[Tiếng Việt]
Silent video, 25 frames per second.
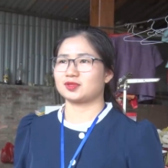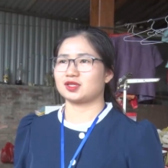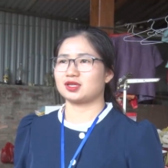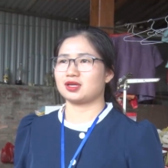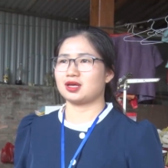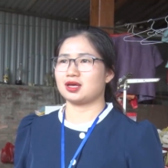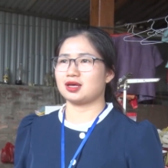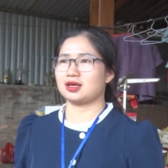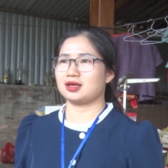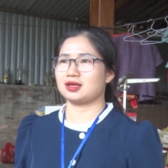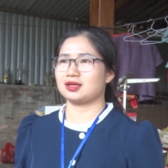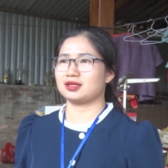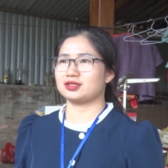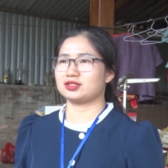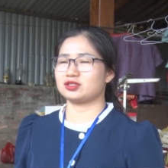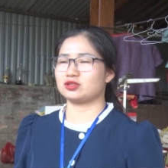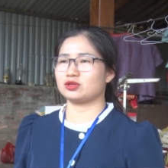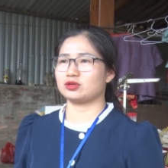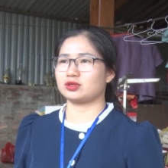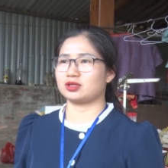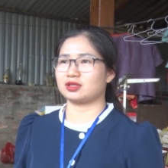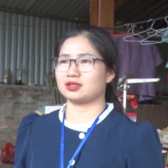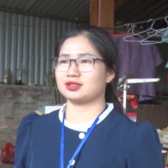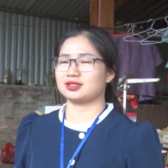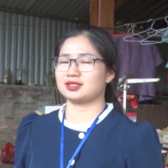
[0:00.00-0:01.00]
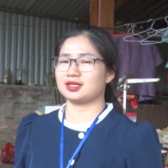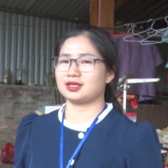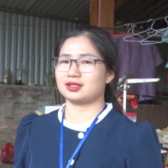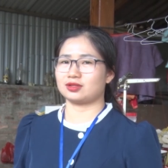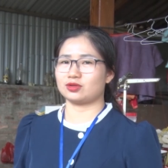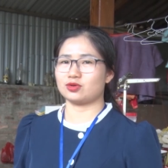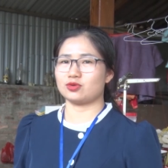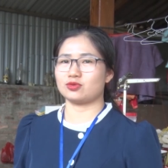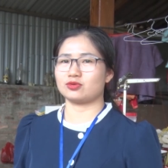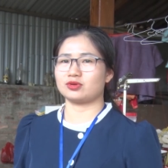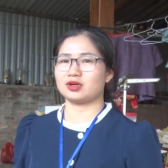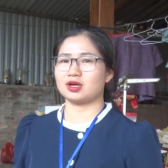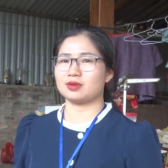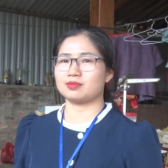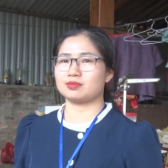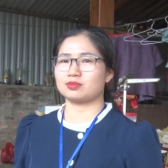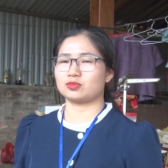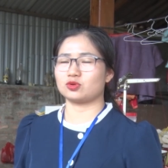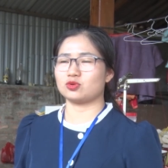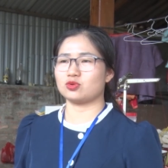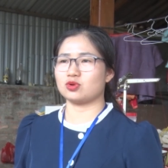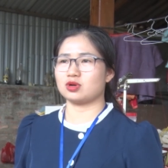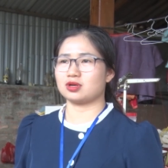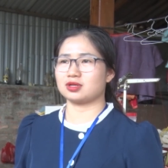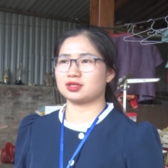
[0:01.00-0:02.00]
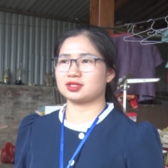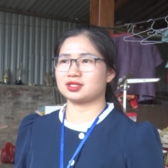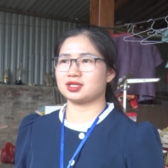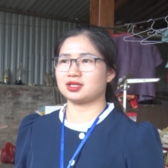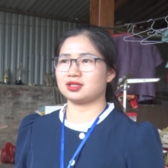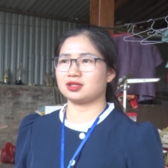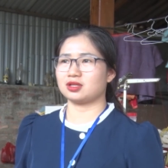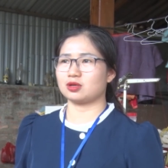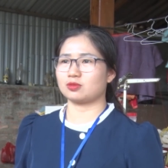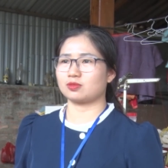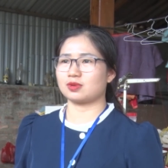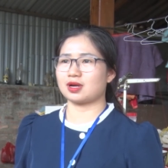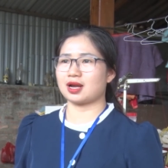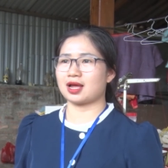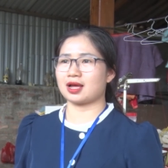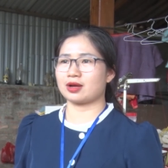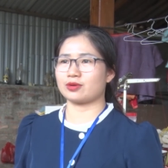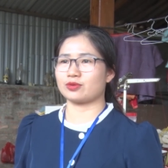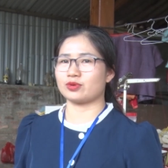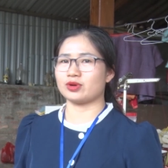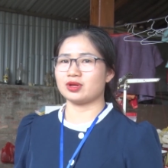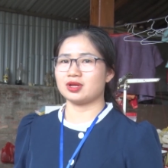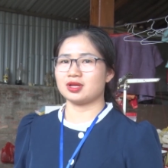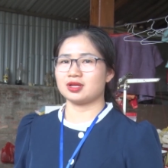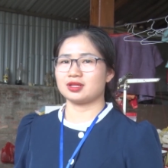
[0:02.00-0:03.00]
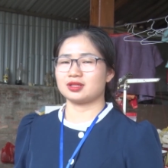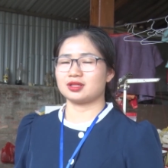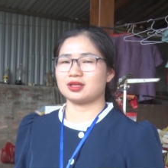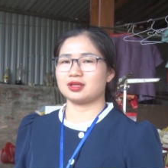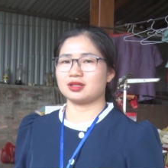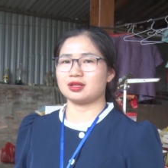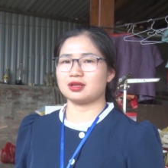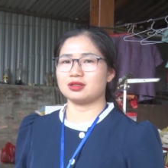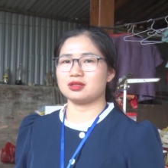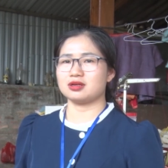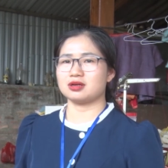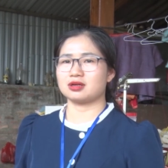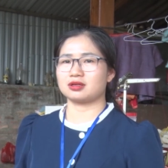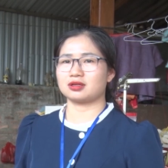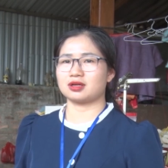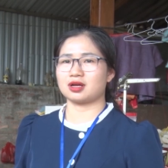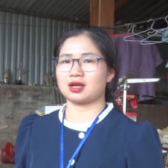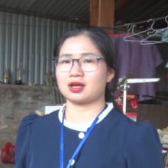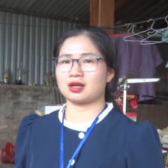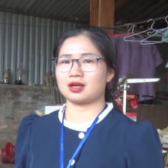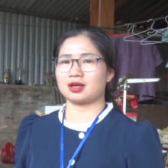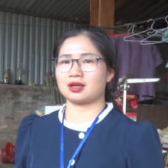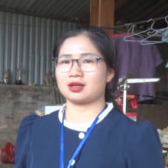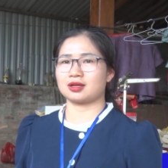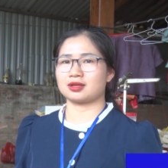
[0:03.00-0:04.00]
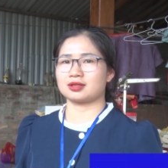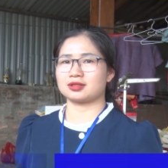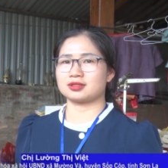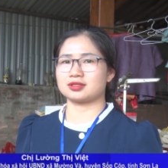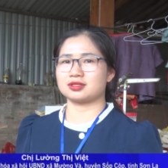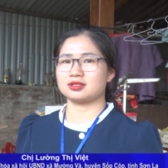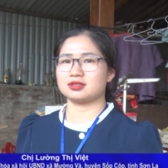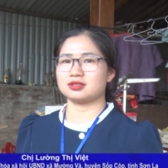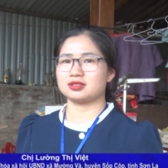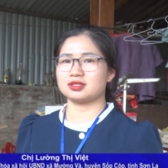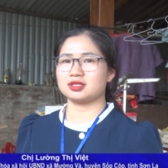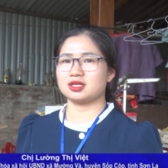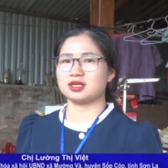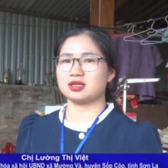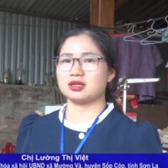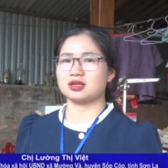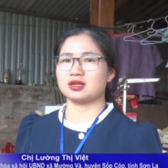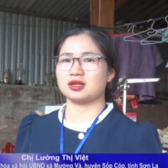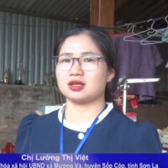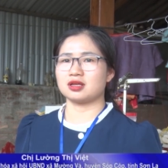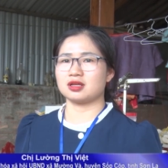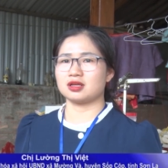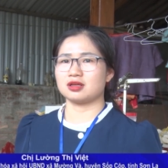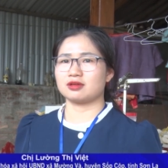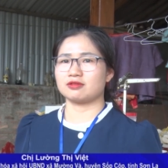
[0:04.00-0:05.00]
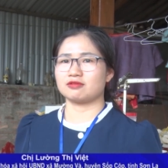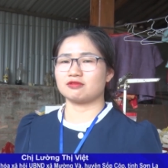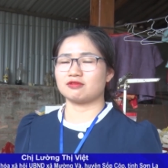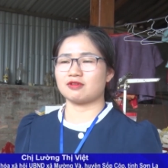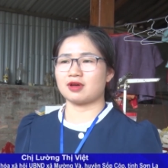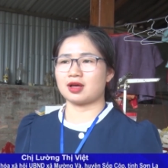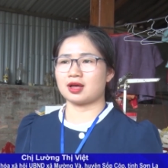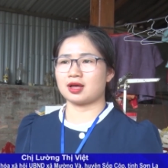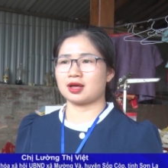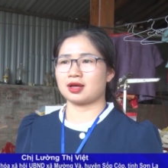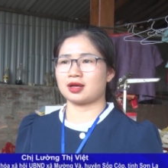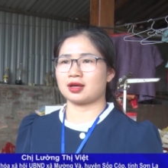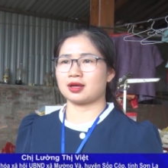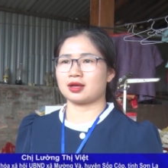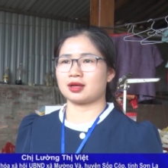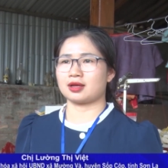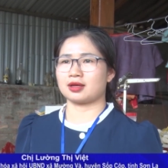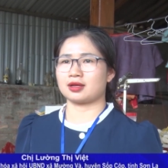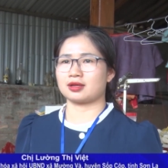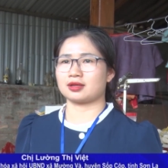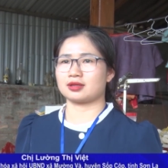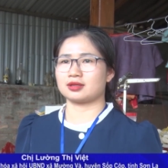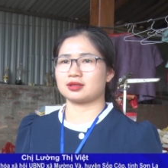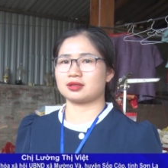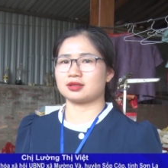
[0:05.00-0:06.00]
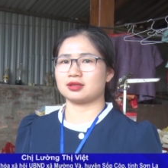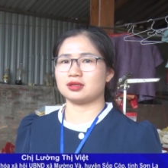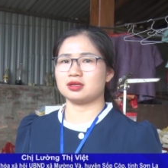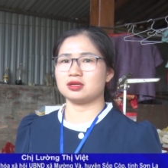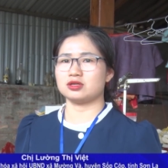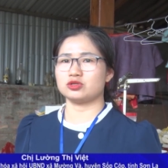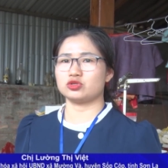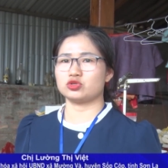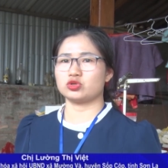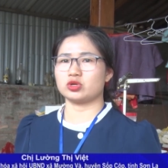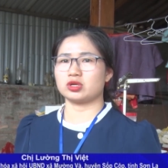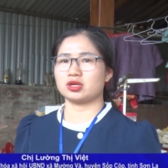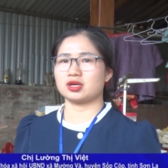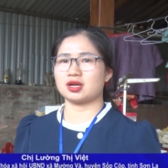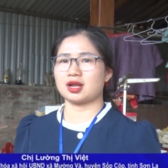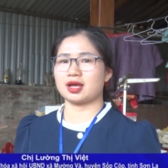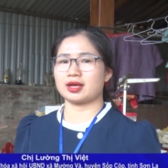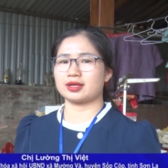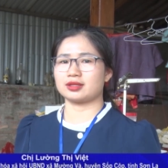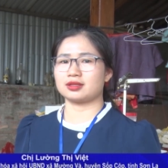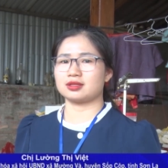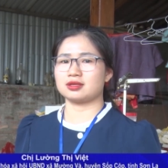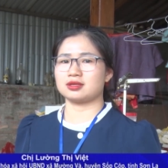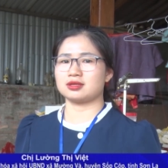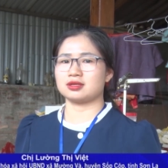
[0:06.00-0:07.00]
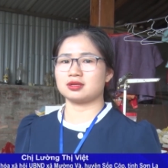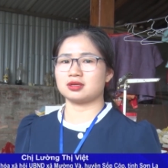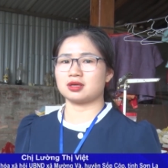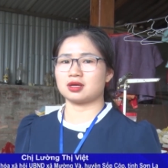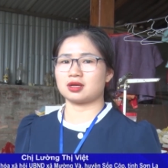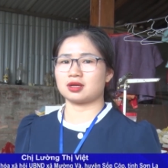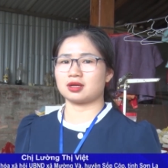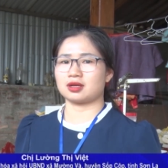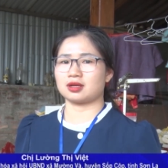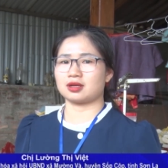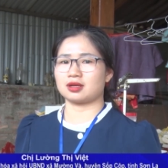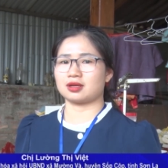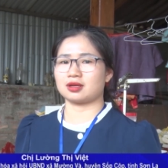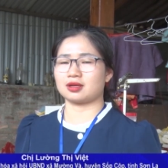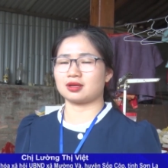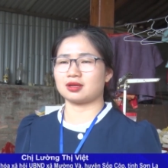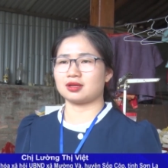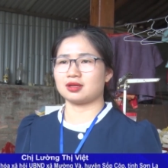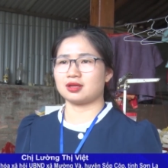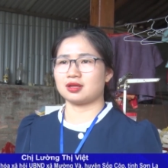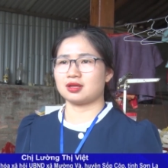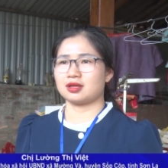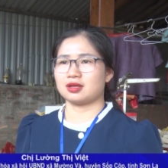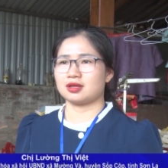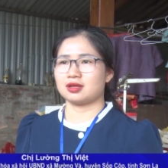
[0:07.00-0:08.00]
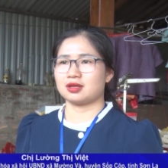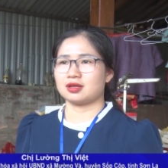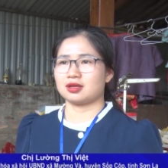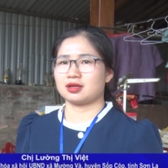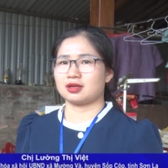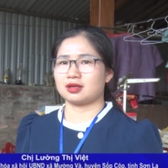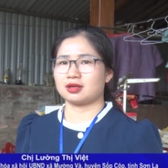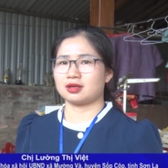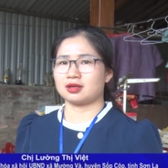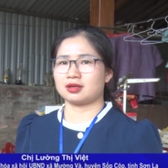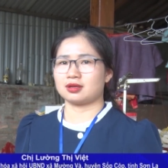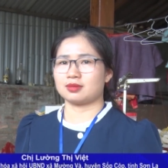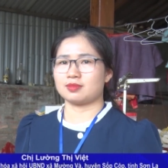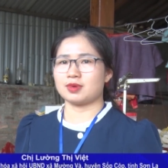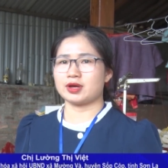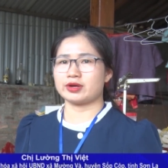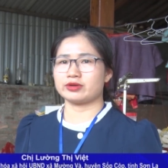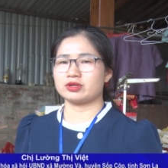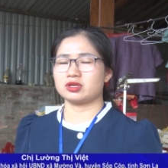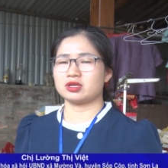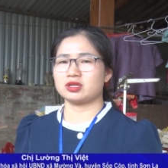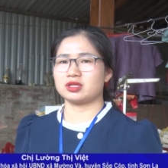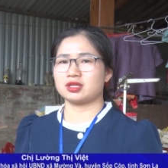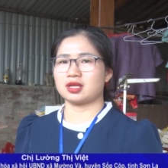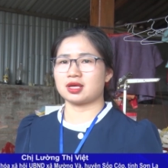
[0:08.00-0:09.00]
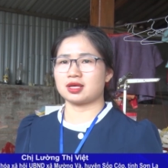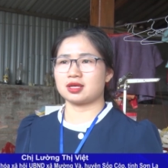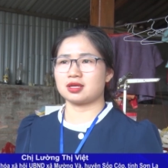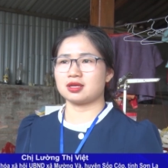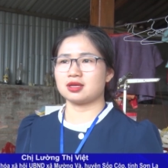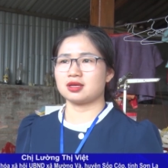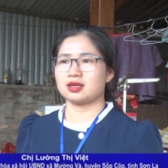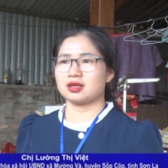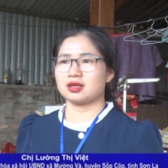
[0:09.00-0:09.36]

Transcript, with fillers: Nghề dệt thổ cẩm của dân tộc Lào thì đã được à, giữ gìn và lưu truyền lại từ uh, bao đời nay.